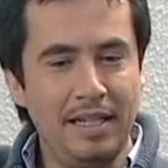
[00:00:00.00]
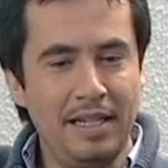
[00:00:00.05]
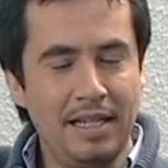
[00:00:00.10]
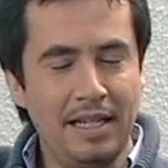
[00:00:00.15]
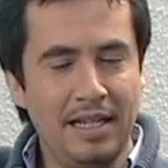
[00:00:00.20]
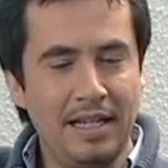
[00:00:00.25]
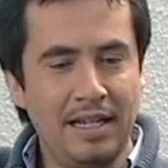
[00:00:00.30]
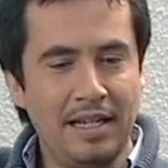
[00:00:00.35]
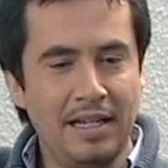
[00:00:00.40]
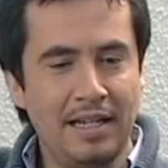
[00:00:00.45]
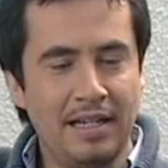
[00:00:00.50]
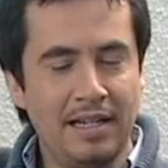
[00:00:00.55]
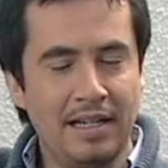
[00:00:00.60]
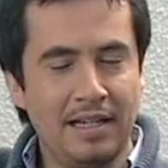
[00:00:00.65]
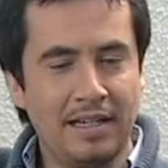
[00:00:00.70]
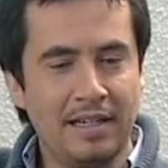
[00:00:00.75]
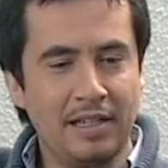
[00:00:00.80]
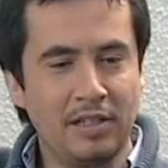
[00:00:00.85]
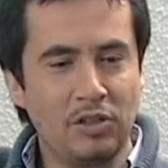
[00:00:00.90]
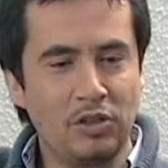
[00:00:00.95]
la
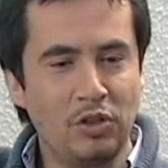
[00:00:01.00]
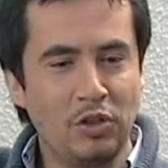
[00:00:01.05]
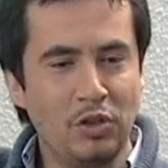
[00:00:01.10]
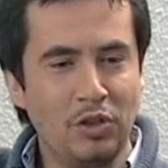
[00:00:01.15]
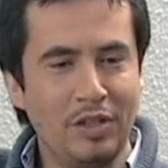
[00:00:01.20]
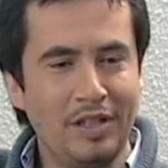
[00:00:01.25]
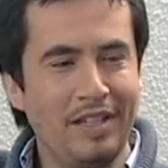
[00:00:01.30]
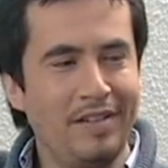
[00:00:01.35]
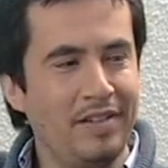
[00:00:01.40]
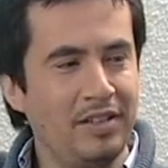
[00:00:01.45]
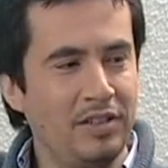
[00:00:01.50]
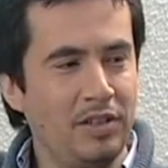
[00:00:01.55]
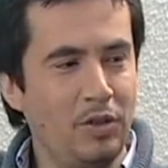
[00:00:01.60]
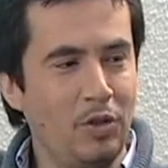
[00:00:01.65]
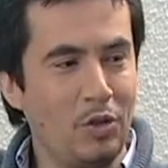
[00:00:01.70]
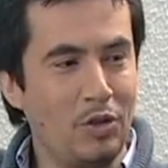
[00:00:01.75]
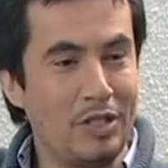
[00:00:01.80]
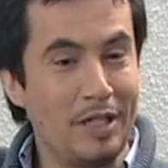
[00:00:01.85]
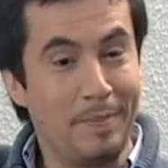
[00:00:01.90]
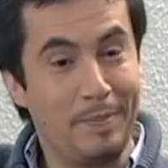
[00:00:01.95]
reacción debe ser
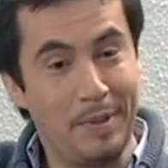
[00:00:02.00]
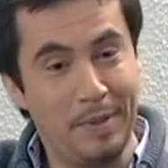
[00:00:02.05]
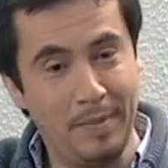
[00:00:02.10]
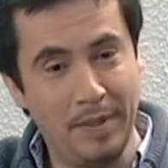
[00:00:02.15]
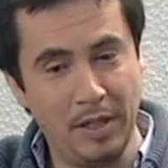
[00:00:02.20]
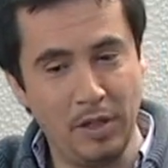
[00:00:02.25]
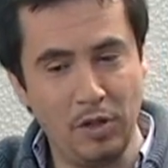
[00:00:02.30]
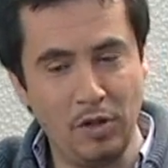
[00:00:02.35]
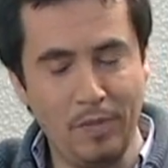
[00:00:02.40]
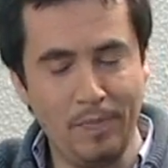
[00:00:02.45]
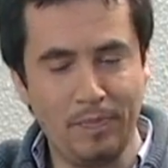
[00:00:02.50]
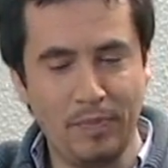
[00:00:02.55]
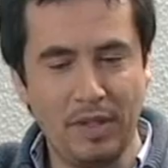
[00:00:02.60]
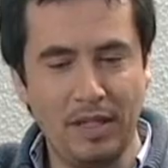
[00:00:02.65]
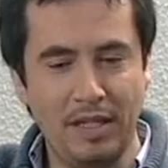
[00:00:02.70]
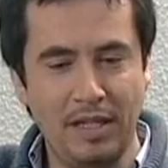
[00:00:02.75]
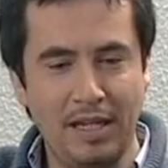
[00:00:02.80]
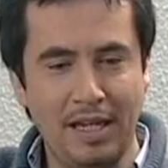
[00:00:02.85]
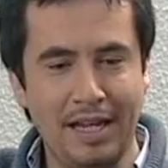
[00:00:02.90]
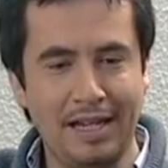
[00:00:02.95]
otra. Primero,
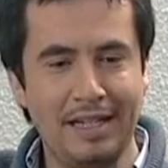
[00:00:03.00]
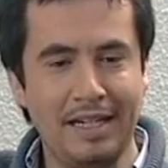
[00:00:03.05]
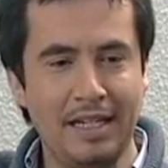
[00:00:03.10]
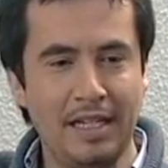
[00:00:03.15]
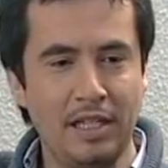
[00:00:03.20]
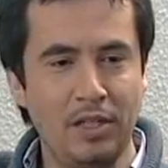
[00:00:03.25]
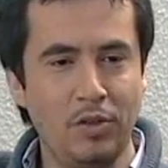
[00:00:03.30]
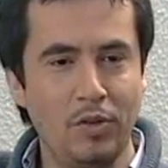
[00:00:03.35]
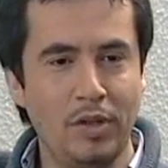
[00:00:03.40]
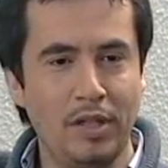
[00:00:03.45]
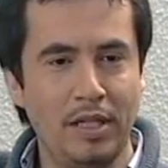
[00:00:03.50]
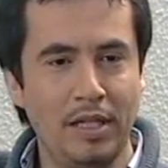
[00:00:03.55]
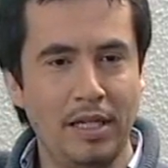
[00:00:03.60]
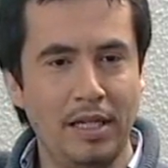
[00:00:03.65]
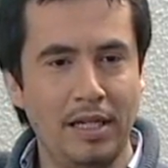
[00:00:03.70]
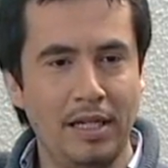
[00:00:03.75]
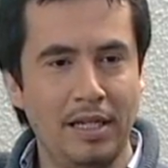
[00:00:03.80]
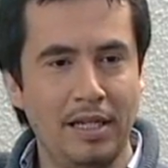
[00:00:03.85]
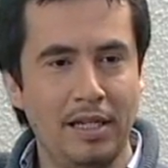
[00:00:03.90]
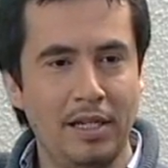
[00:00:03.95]
eh, aclarando que
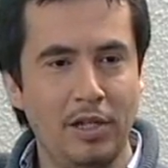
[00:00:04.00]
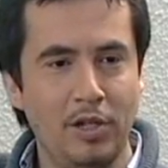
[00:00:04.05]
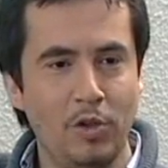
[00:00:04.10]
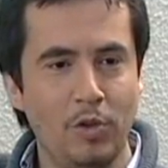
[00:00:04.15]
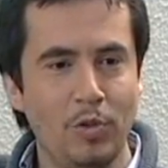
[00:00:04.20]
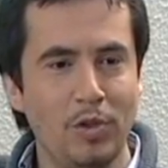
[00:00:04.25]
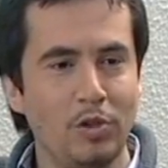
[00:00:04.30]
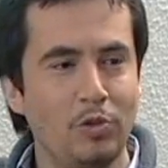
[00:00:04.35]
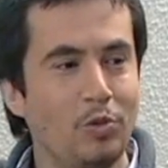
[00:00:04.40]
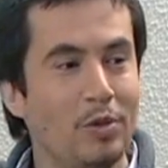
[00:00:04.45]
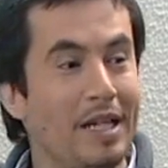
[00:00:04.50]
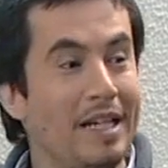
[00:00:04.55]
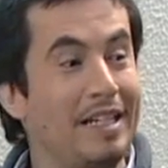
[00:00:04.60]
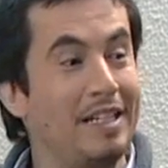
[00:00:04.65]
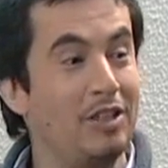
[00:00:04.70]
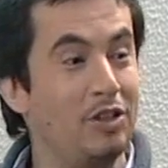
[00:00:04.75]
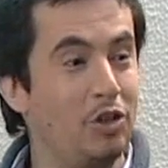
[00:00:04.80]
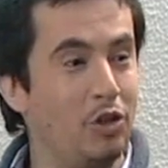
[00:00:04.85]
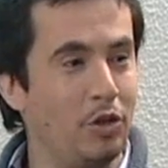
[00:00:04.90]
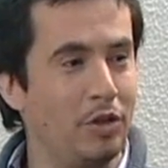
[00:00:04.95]
eh, no es una
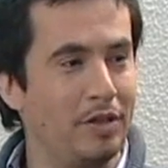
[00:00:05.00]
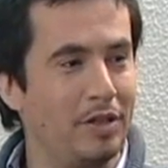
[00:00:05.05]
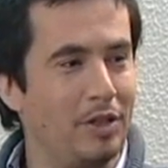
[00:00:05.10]
agresión.